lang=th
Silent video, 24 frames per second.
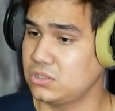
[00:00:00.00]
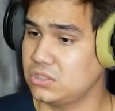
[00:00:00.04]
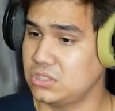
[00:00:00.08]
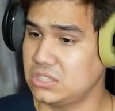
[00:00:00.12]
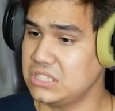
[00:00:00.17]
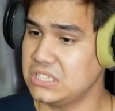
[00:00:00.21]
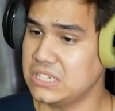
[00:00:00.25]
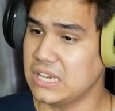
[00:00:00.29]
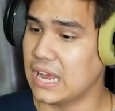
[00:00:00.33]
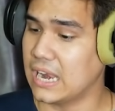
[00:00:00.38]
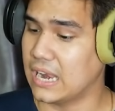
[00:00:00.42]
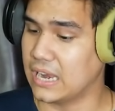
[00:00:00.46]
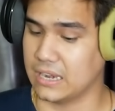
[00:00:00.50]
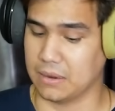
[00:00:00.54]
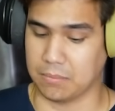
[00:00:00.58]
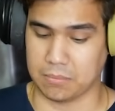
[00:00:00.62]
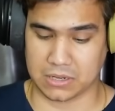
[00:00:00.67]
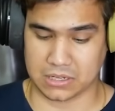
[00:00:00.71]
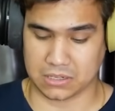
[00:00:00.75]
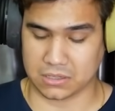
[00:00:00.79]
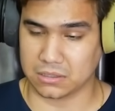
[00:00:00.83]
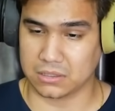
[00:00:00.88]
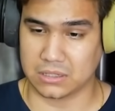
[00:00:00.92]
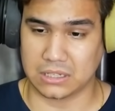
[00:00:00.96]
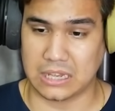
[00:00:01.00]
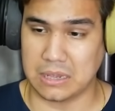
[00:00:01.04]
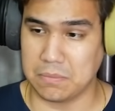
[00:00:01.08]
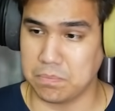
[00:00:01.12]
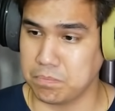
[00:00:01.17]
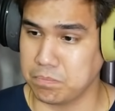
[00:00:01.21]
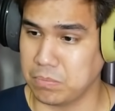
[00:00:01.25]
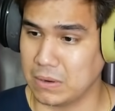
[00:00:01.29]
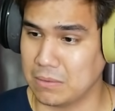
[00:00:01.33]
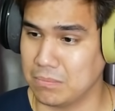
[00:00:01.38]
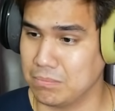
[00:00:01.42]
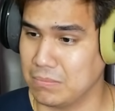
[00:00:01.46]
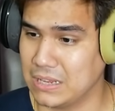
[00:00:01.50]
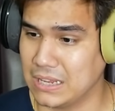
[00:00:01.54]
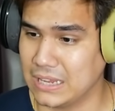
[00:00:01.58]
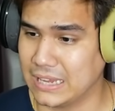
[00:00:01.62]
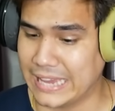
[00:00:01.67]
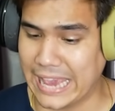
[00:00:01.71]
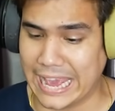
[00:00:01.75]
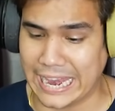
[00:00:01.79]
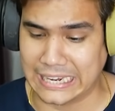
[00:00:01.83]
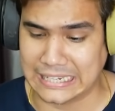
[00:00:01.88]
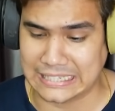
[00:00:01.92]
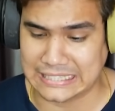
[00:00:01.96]
เชี่ยอะไรเนี่ย มันคลิปมันมี
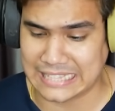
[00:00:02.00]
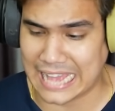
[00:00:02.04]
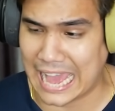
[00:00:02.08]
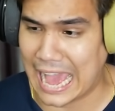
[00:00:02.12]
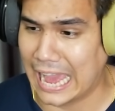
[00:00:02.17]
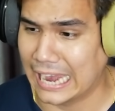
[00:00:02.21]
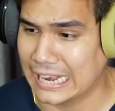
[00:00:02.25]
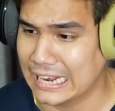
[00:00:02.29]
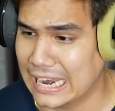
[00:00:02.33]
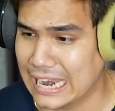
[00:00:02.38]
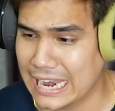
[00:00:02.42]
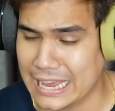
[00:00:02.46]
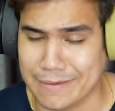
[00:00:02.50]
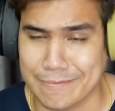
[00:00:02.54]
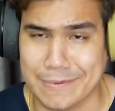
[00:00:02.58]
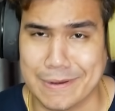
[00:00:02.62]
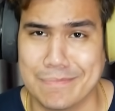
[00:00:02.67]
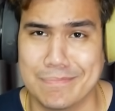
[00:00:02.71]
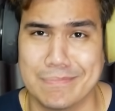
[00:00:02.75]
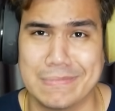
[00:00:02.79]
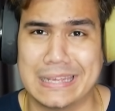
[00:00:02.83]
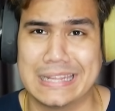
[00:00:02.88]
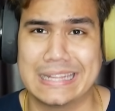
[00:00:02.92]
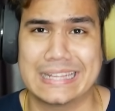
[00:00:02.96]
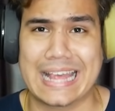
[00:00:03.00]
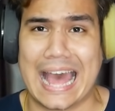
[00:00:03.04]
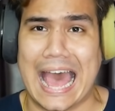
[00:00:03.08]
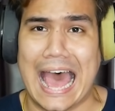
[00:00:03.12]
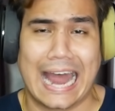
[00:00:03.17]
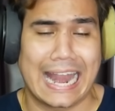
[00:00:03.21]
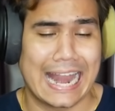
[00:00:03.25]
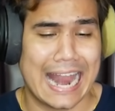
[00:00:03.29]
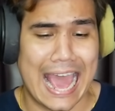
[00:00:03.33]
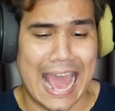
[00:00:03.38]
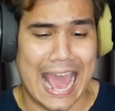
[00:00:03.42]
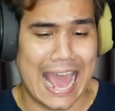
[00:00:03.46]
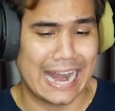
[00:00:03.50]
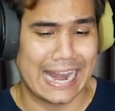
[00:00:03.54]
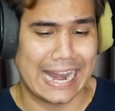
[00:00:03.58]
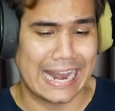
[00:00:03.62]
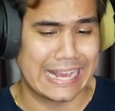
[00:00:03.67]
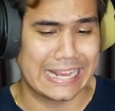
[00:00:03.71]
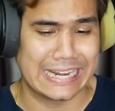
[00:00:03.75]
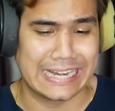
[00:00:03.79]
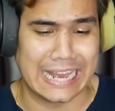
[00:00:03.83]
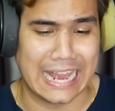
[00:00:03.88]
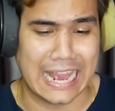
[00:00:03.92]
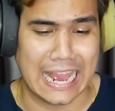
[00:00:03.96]
แก่นสารอะไรมันมีสาระอะไร
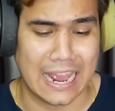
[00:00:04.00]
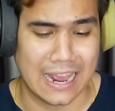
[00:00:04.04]
เนี่ย